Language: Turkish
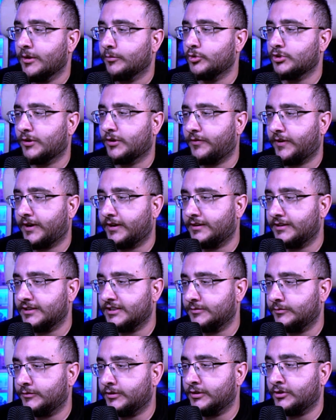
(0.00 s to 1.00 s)
Bu sefer de
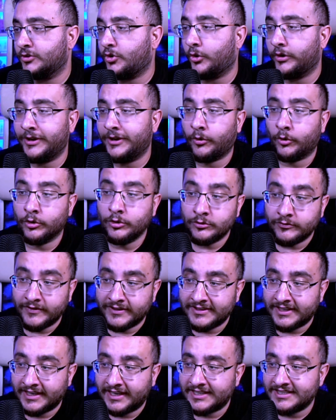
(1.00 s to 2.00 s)
şimdi Kore Oyun
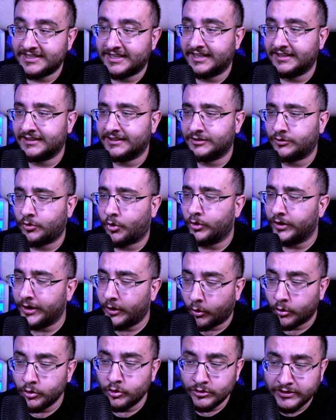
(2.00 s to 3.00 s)
ve Derecelen Kore
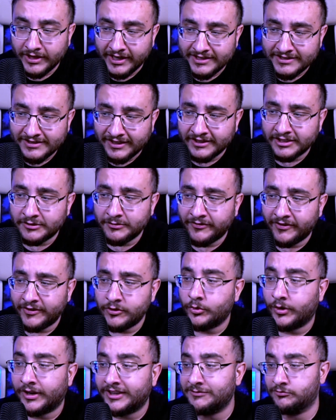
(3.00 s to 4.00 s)
Oyun Derecelendirme ve
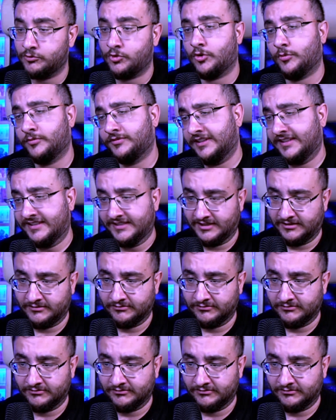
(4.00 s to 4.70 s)
Yönetim Komitesi